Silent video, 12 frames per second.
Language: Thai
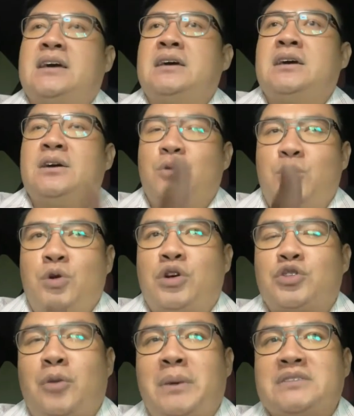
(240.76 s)
นะฮะคุ
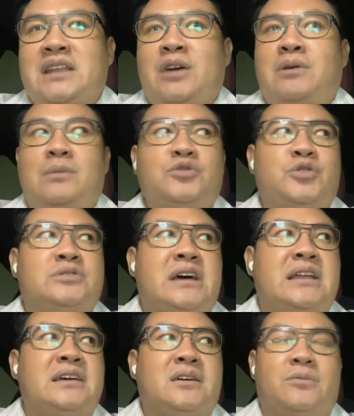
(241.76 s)
ณก็ต้องไปแสดงความรู้
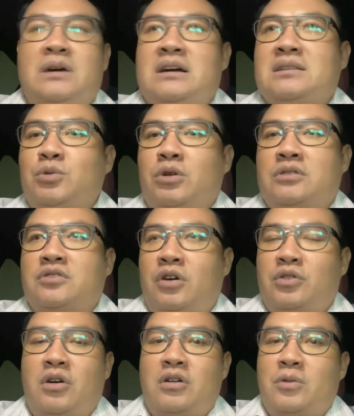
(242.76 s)
สึกใจถ้าเกิดว่าตำรวจ
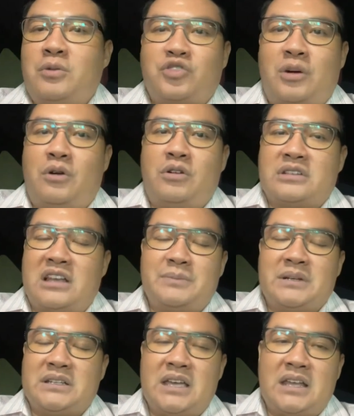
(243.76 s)
สอนอหรือว่าสพ
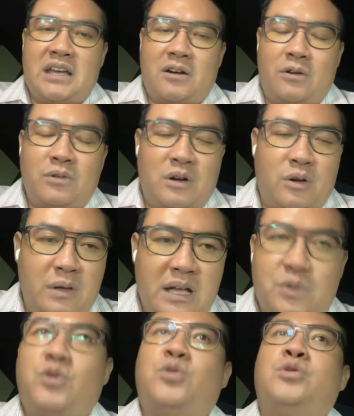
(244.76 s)
แต่ละพื้นที่เนี่ยเขาเขา
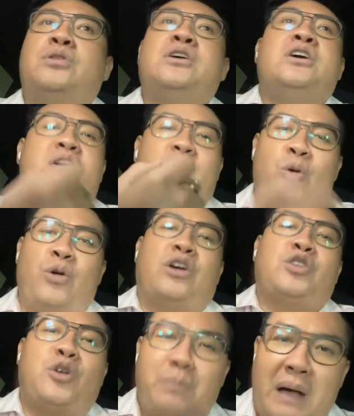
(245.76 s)
เรียกตัวคุณ
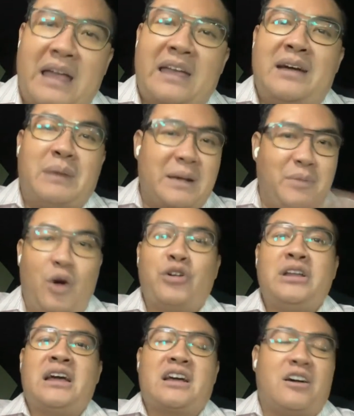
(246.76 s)
คุณก็ต้องไปฮะเหมือนกับ
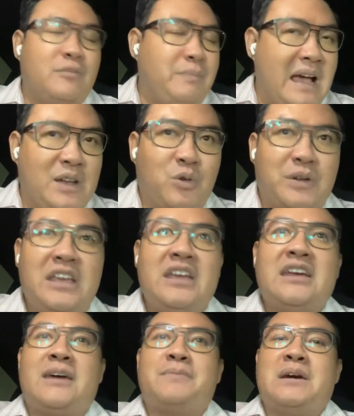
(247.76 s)
น้องคนนี้เขาไปทุก
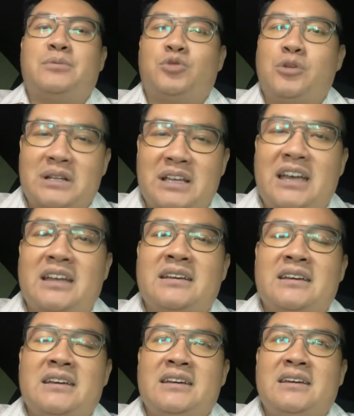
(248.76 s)
ที่ครับกับทั่วประเท
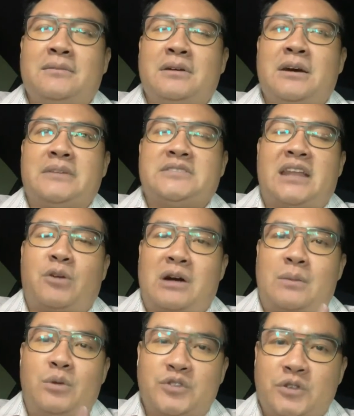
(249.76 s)
ศ เพื่อไปแสด
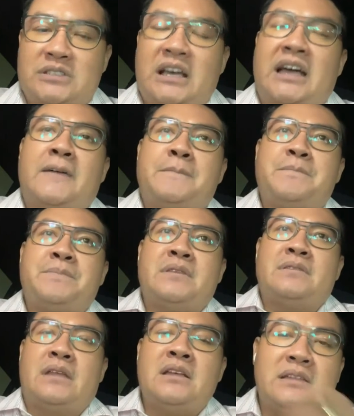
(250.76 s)
งความรู้สึกใจ
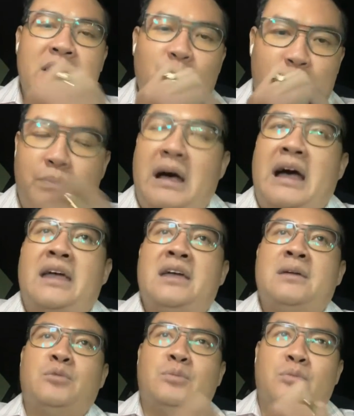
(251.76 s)
อันนี้นักกฎหมา
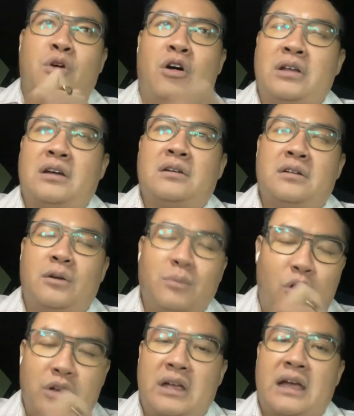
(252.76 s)
ย มุมมองเนี่ย
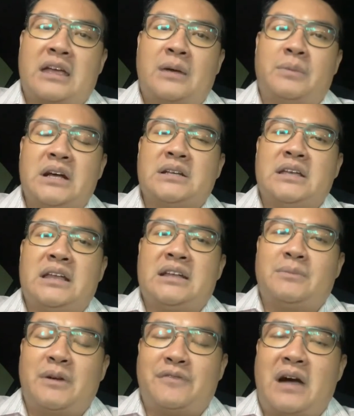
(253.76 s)
เขามองยังไง กับเรื่องนี้
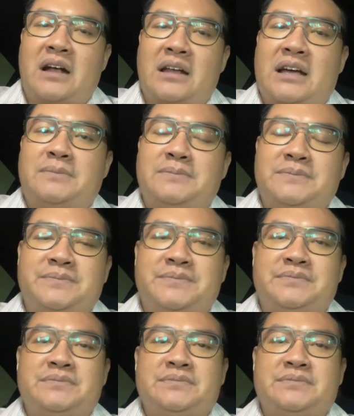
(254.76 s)
นะไปฟังนะครับ